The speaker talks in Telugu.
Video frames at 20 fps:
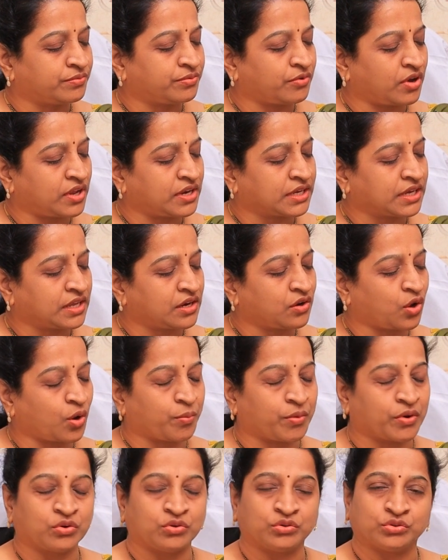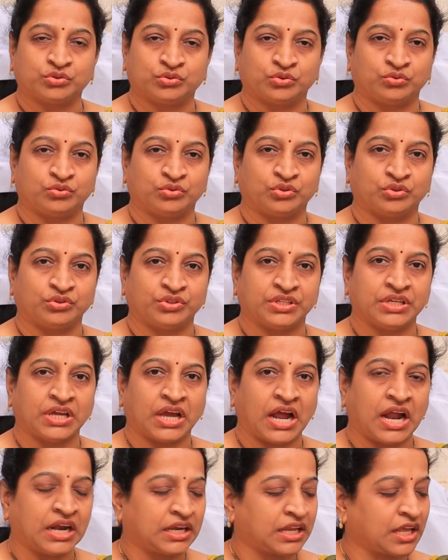ఫాలికల్ లోపలికి వస్తూ ఉంటుంది
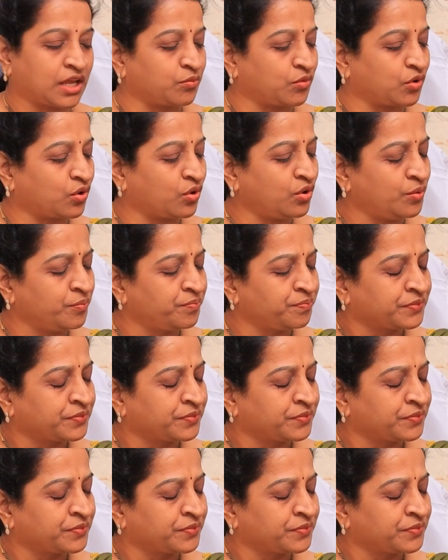ఆ టైంలో